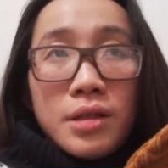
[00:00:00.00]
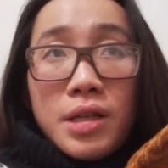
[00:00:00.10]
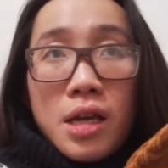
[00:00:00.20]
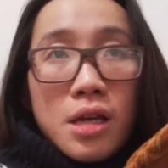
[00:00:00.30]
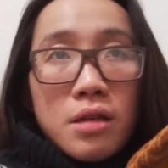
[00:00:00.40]

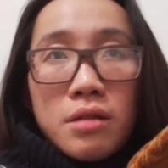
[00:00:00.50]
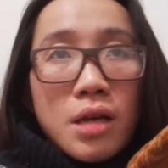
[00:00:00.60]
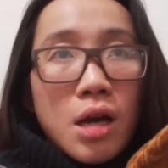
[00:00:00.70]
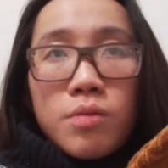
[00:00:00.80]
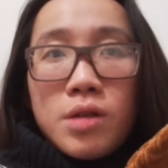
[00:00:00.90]
thì
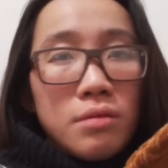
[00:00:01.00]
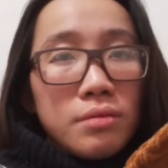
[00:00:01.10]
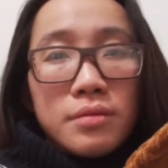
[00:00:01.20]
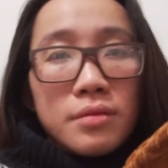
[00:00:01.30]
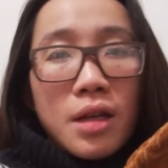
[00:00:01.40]
học đi
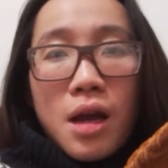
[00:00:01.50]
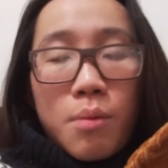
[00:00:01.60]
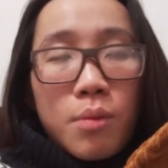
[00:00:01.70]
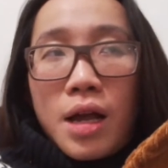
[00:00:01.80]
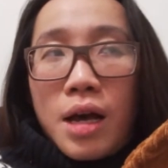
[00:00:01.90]

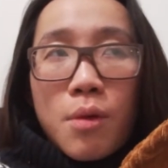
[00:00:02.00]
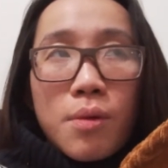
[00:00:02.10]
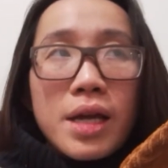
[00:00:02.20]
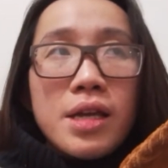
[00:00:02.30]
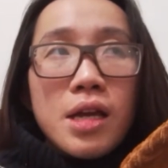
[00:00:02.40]
học là một
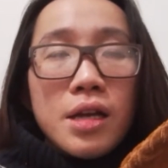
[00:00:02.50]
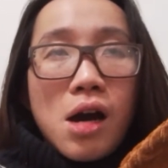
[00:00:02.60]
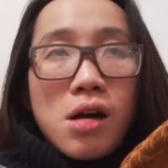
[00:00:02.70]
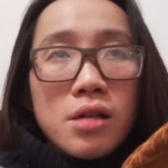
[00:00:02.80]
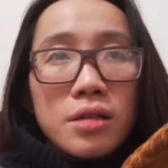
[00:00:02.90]
cái gì
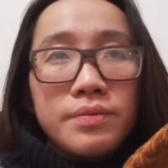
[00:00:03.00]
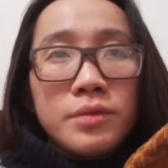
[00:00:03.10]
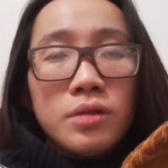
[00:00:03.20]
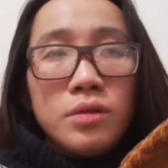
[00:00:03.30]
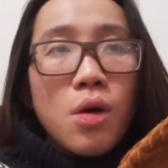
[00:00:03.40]
đó là
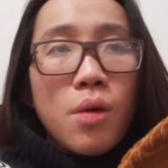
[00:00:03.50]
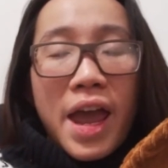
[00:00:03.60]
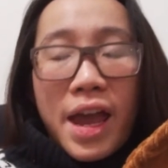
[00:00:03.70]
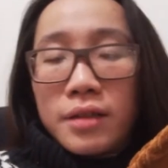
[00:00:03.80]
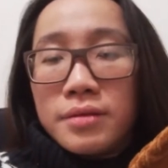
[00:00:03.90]
vô
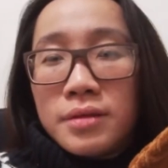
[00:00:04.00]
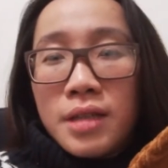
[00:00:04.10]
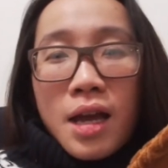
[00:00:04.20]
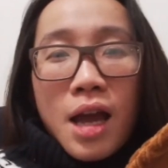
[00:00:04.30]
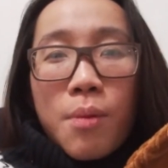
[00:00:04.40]
hạn
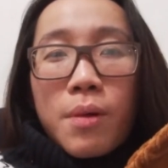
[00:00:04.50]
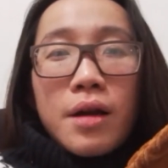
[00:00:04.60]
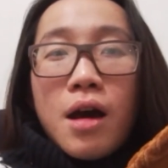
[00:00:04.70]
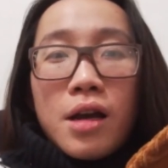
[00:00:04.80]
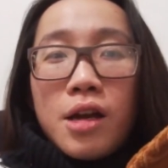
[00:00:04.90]
học cả
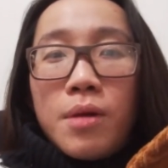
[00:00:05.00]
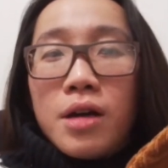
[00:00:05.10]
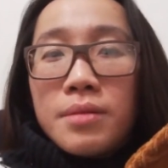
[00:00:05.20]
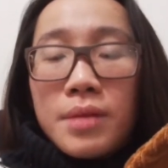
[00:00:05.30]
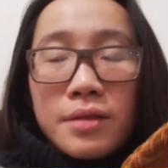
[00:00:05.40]
đời không
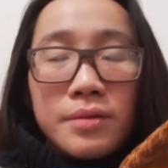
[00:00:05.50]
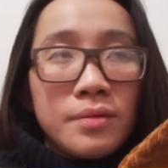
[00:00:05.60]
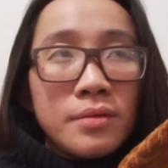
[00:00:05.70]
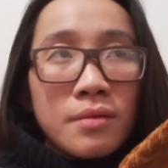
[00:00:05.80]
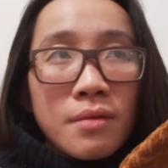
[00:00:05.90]
hết mà
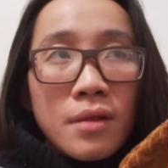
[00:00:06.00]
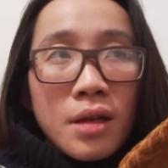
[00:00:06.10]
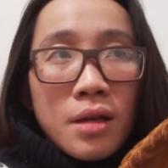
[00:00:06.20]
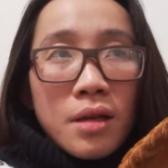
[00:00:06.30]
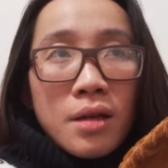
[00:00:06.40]

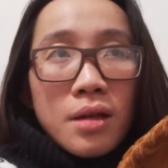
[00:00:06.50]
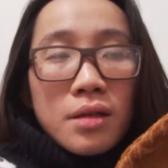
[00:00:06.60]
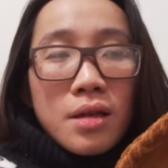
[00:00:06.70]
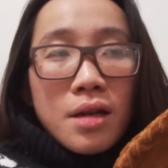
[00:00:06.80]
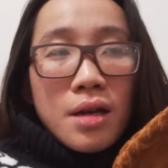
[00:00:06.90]

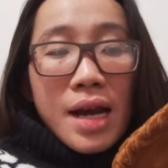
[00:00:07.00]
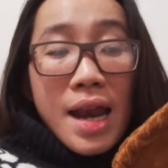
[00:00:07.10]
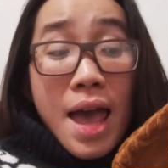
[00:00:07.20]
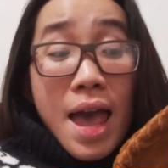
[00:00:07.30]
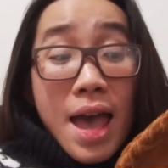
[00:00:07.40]
cho nên
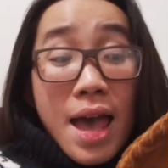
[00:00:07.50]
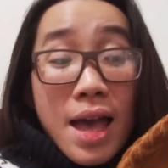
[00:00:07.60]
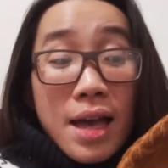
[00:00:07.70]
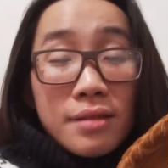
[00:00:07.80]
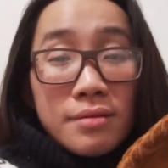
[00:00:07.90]

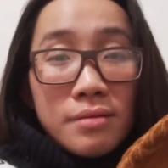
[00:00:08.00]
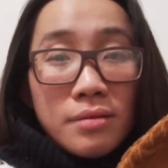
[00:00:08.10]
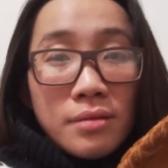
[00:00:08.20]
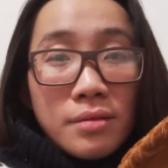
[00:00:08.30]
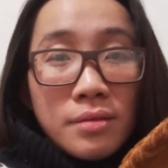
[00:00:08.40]
là
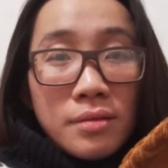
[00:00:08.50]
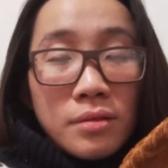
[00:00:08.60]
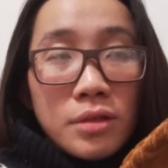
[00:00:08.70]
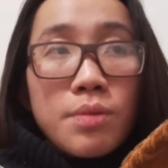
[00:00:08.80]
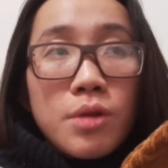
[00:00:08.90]

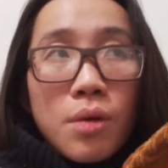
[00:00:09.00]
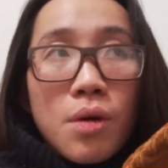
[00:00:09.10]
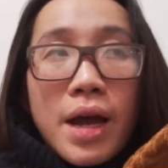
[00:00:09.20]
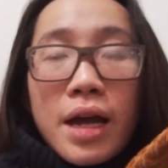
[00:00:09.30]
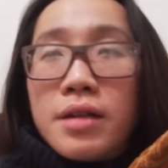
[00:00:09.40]
tiếp tục
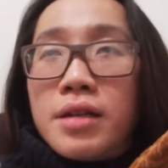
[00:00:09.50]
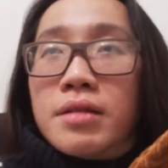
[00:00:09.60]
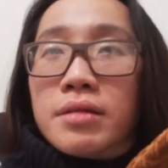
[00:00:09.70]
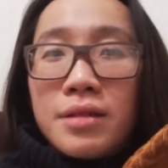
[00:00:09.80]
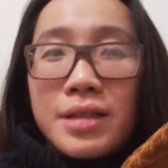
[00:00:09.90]
cố gắng đi
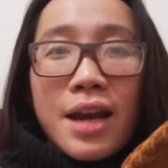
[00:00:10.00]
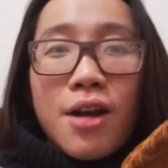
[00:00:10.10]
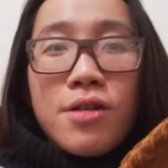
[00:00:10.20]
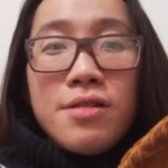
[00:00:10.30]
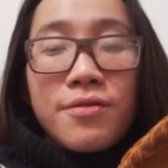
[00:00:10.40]
người ta
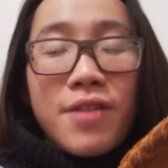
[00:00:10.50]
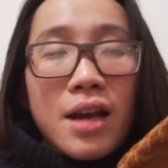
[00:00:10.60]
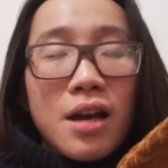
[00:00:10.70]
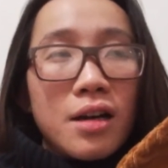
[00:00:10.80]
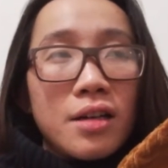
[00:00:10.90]
nói được vài
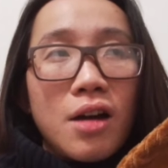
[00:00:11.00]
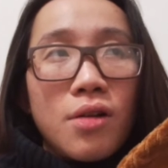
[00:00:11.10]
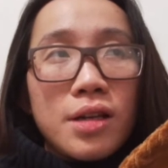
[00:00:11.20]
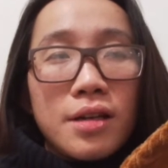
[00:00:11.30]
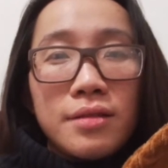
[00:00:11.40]
lần là
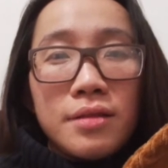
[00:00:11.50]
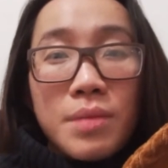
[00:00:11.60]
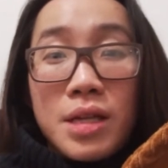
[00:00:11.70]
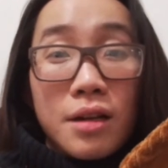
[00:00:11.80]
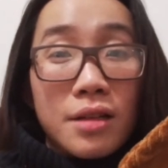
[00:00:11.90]
thôi à
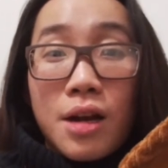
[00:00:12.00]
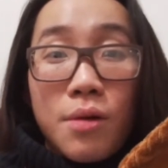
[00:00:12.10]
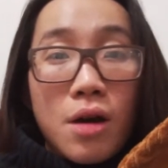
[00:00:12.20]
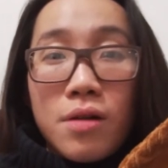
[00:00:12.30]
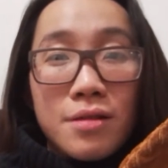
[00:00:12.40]
bây giờ người ta
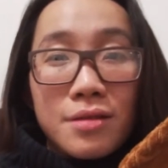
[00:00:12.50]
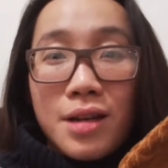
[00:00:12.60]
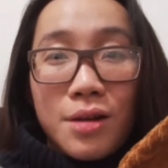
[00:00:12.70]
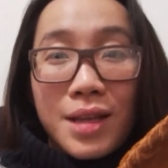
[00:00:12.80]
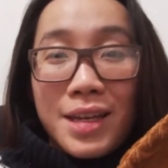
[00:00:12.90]
đâu nói được nữa
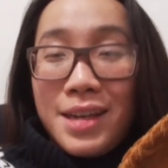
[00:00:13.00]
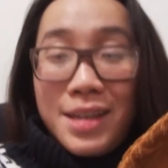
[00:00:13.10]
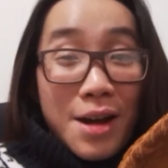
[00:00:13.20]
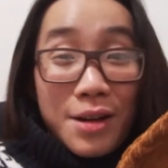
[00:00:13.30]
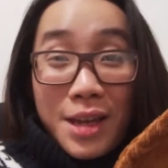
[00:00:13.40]
đâu tại vì
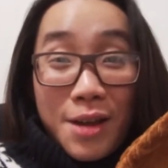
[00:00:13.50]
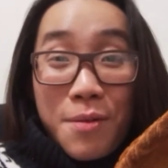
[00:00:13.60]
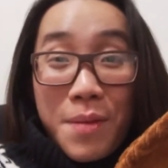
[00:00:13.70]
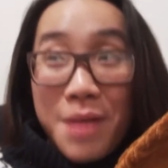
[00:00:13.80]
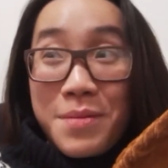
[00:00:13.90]
giờ chỉ
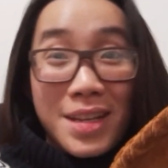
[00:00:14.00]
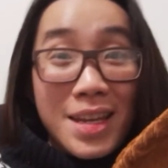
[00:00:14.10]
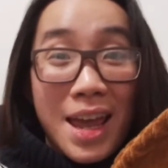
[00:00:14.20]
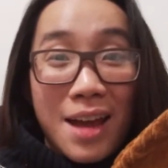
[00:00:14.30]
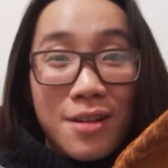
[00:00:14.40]
có mẹ mình ở
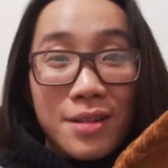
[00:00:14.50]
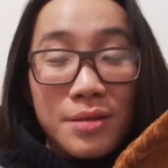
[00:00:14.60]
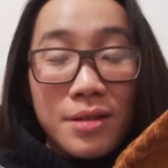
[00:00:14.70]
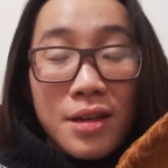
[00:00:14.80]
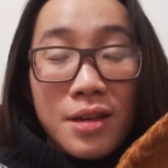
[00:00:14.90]
nhà thôi